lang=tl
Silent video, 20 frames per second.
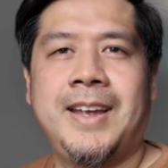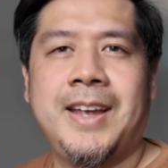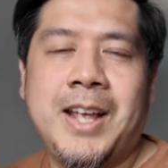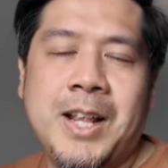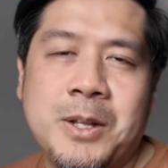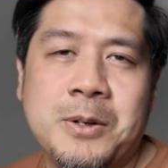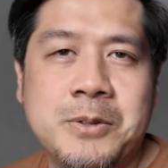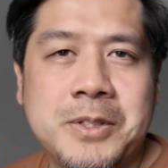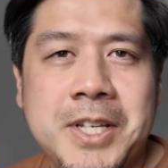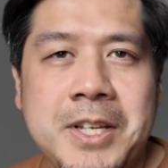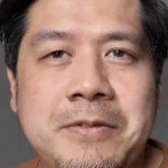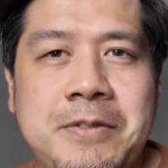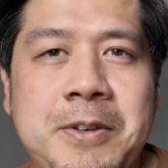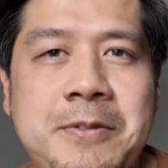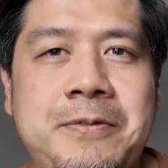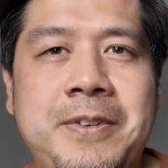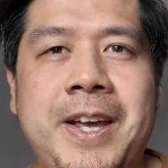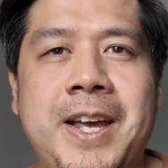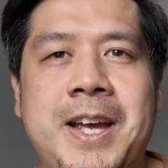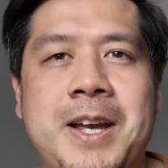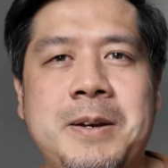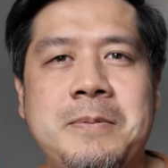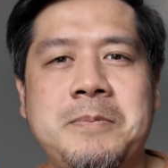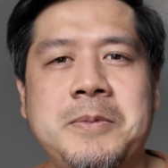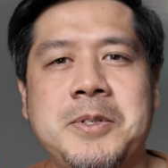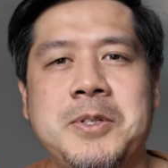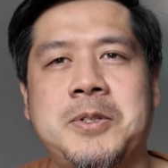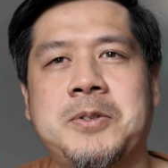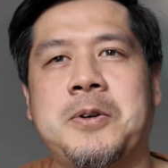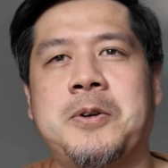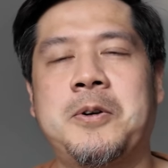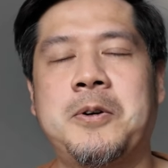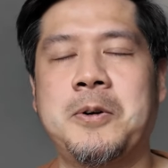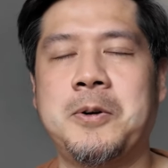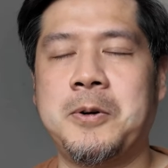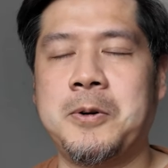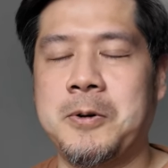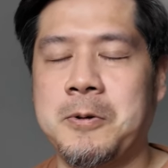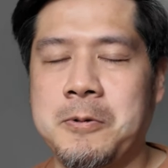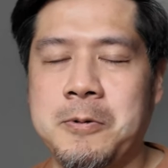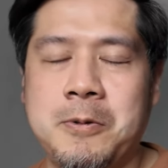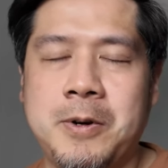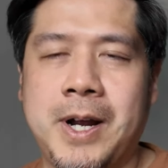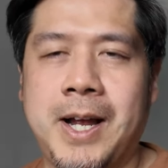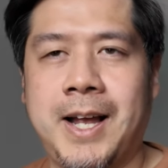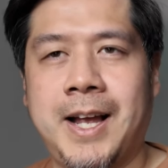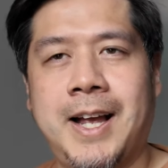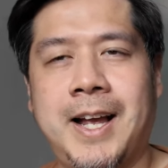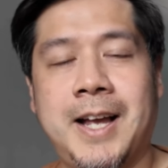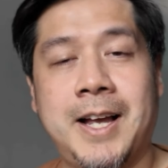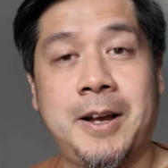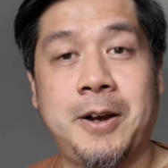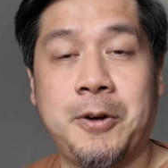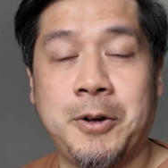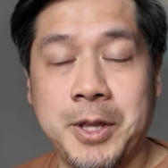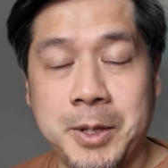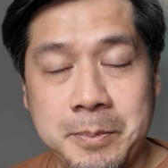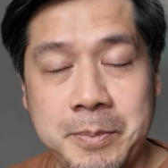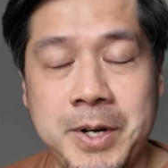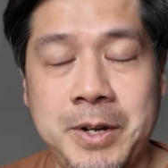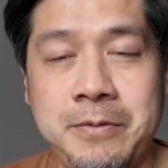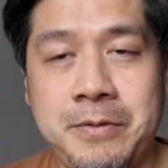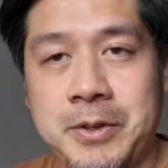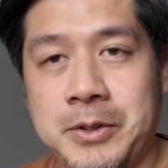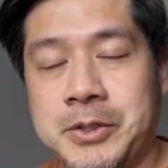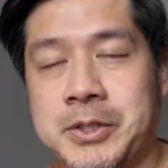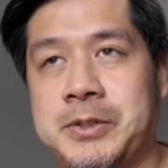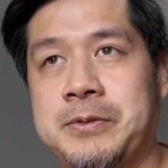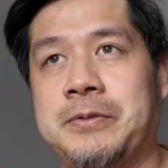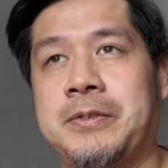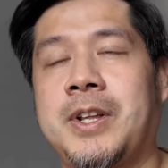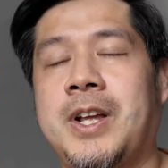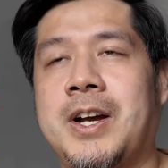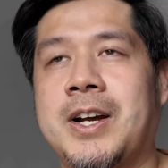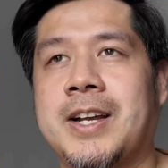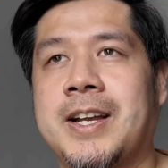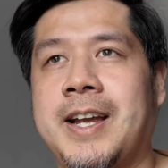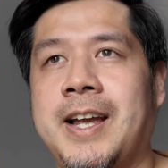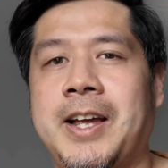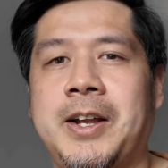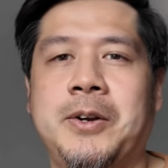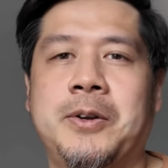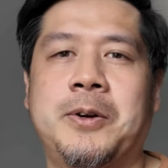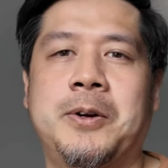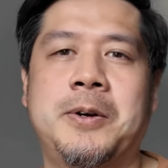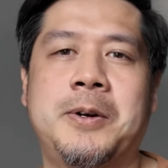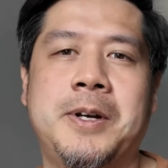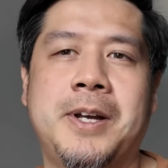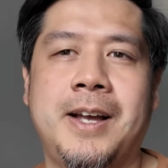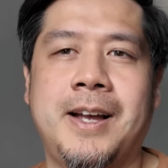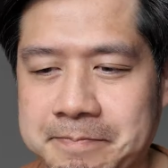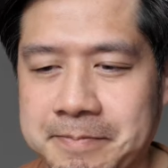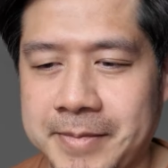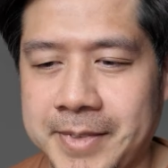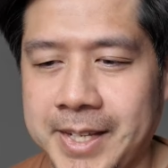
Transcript: Hello TV fam! So, uh, on the previous vlog nga, no?